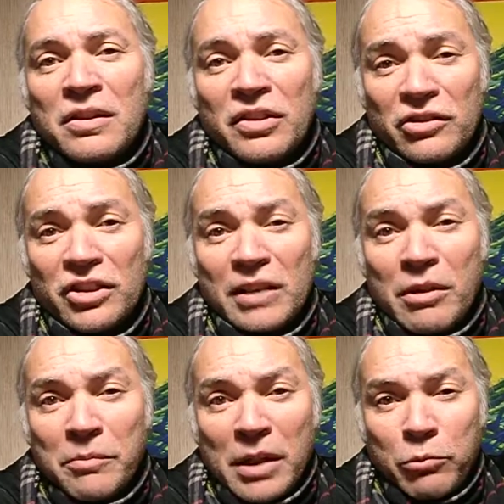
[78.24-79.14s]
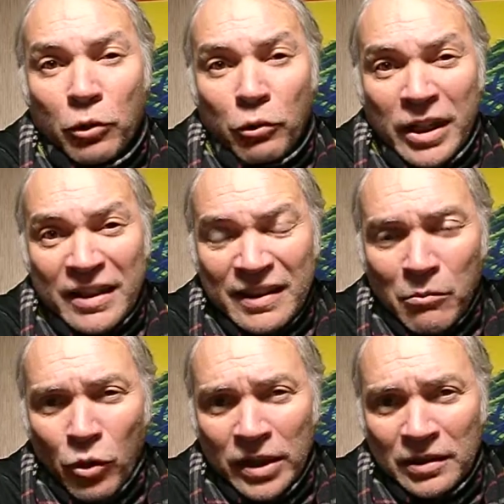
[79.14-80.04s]
sirven para provocar esas
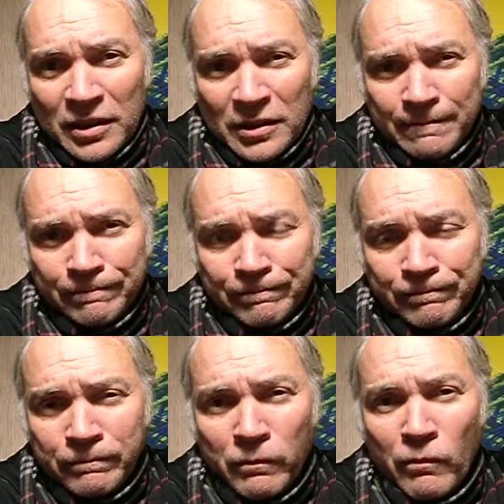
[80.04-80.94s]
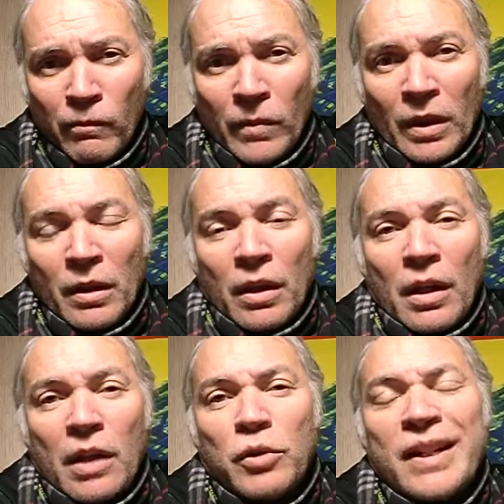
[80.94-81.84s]
muertes.
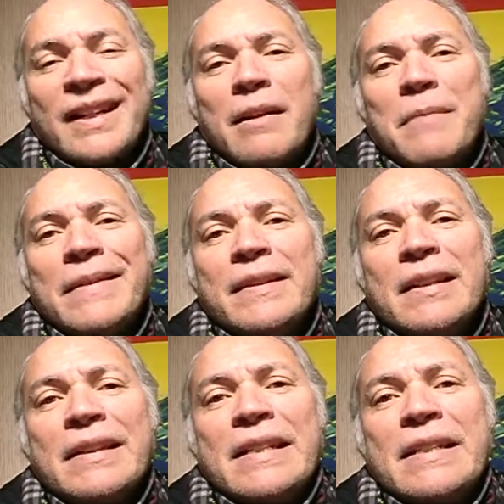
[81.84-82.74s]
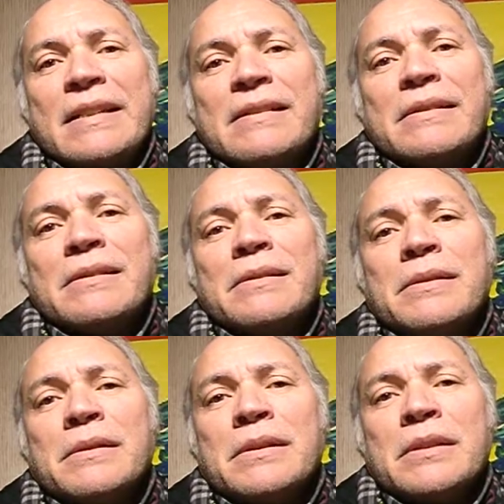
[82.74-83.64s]
Entonces realmente eh,
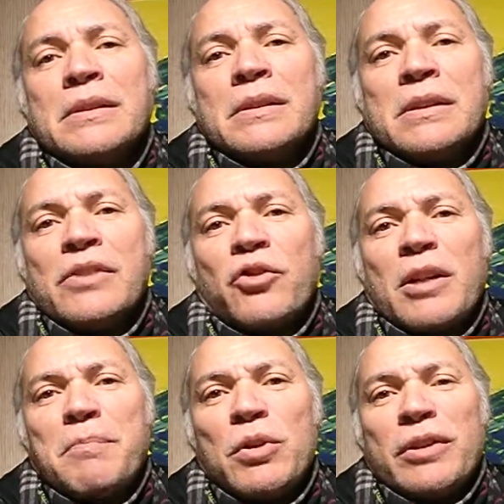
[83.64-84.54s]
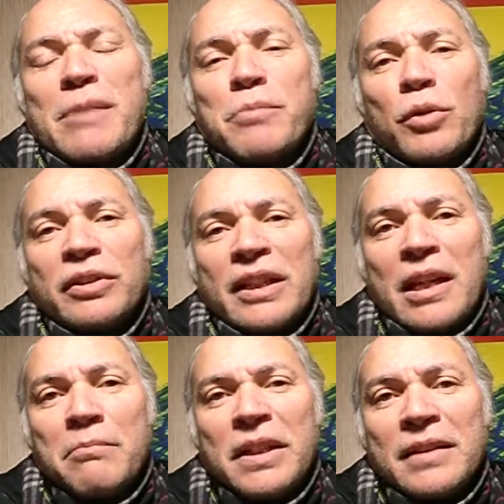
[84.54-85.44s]
yo les pido que
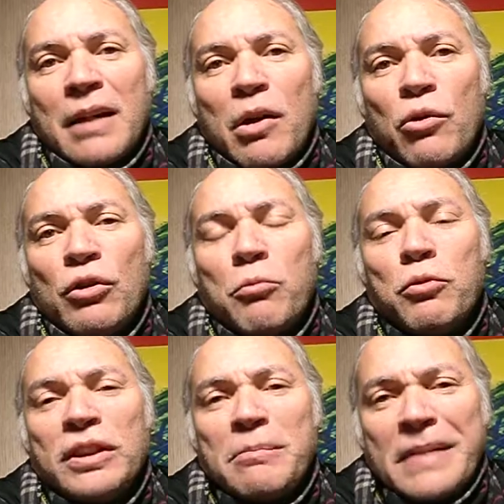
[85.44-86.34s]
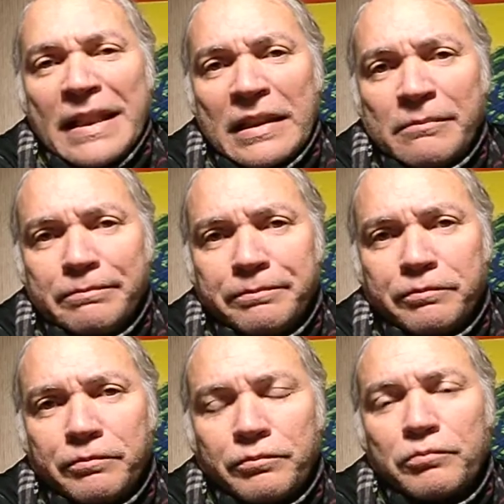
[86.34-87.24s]
protejan mi trabajo y lo multipliquen.
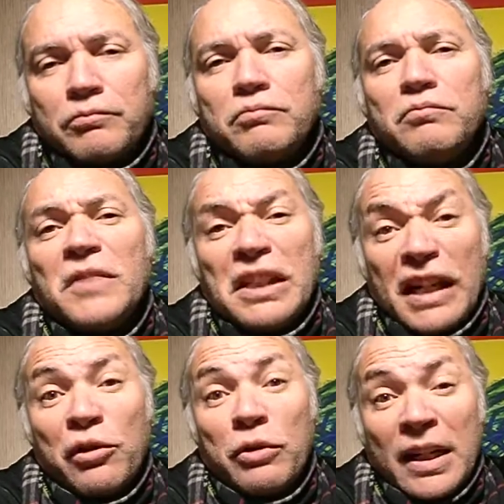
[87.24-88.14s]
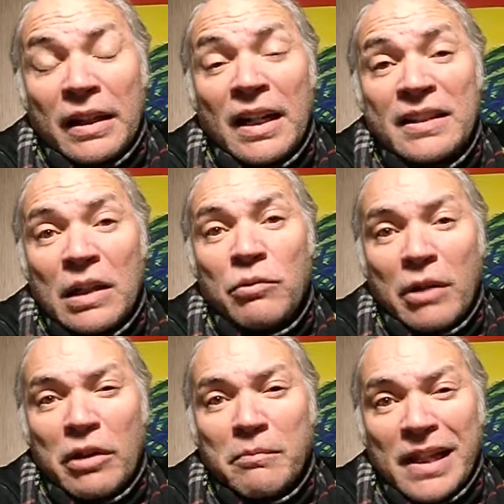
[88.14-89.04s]
Y les doy las gracias una
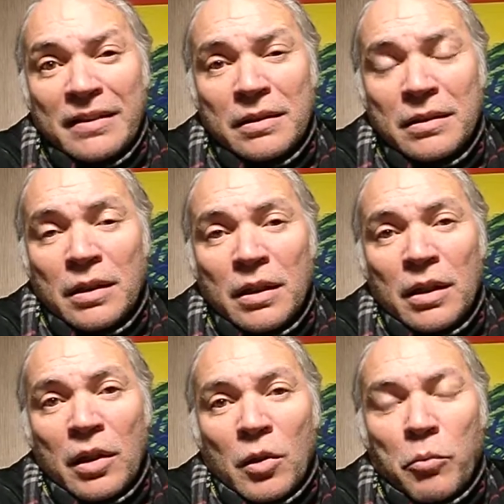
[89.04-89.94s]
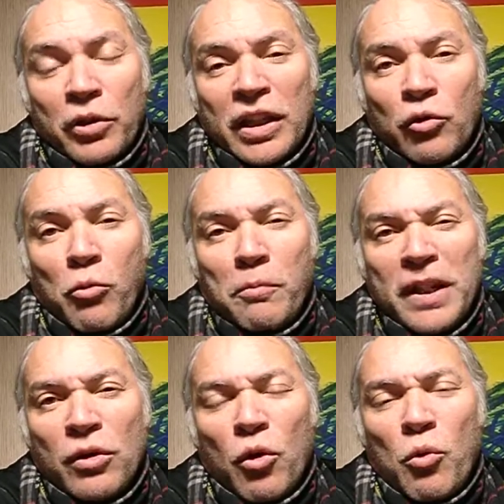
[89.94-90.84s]
vez más, porque
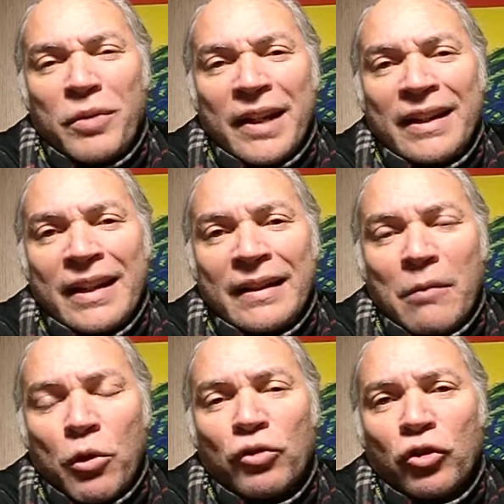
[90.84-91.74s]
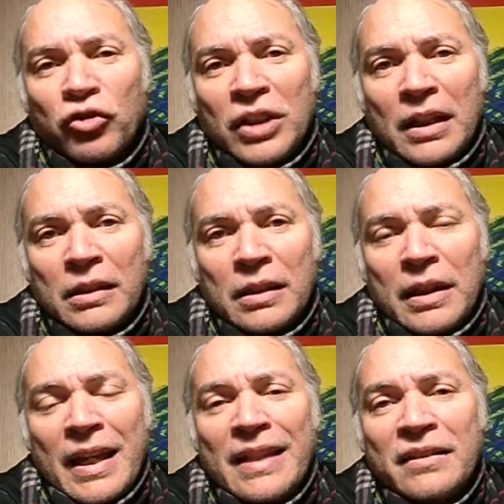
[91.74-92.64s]
cumplen con una gran labor social
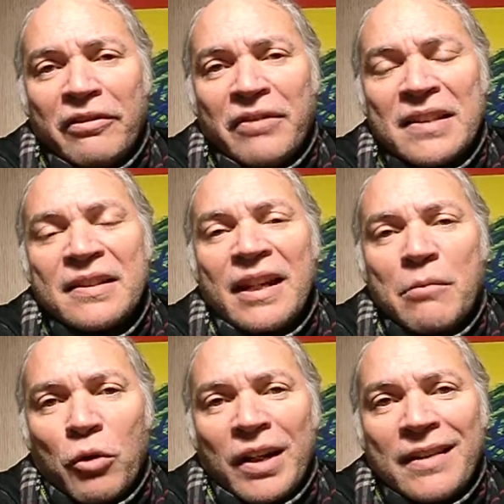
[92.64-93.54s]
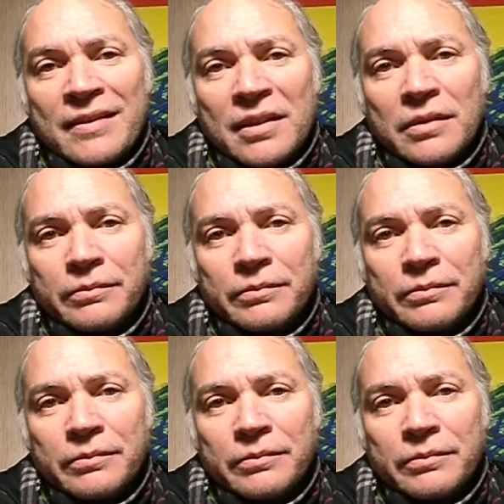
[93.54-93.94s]
en defensa de la democracia.